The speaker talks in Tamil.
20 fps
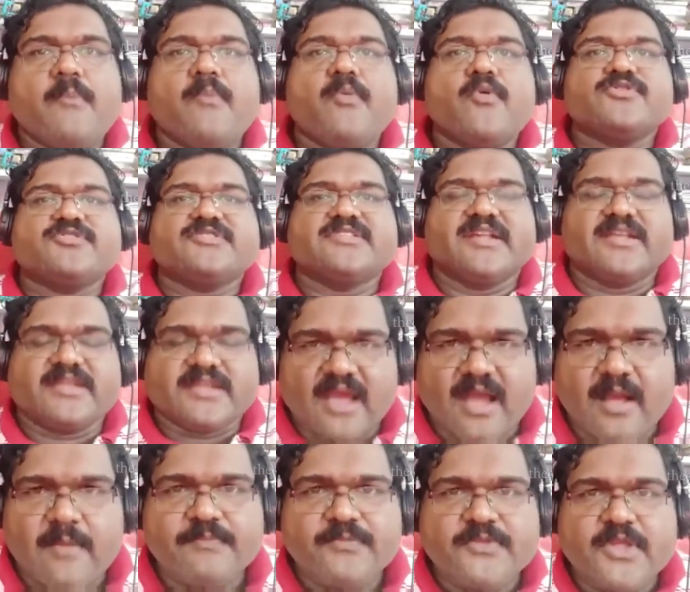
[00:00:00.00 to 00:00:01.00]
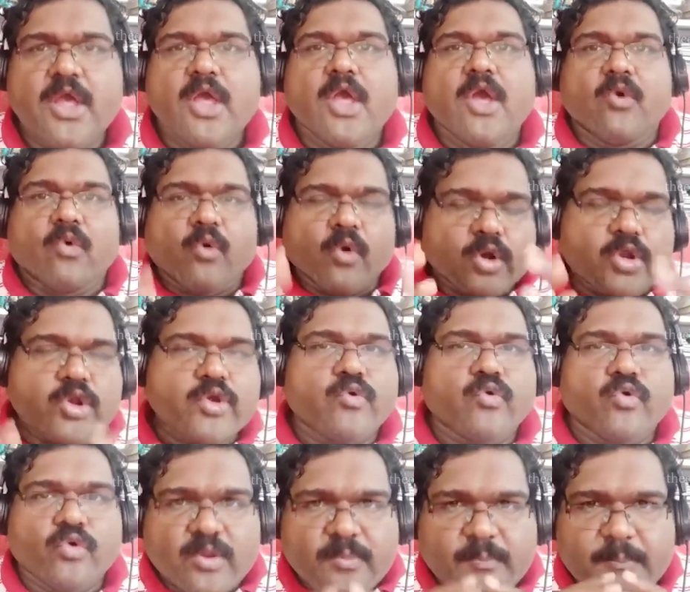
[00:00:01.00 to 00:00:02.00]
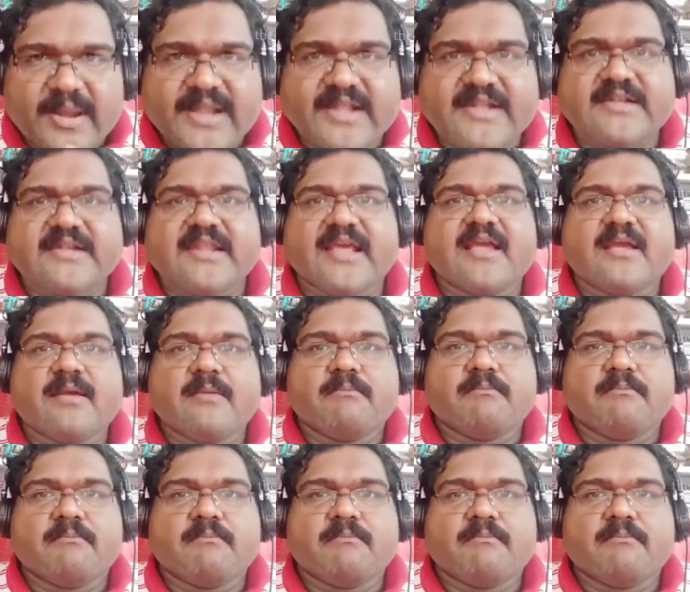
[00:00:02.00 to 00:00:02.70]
ஆப்போசிட்டாக ஒரு குறிப்பிட்ட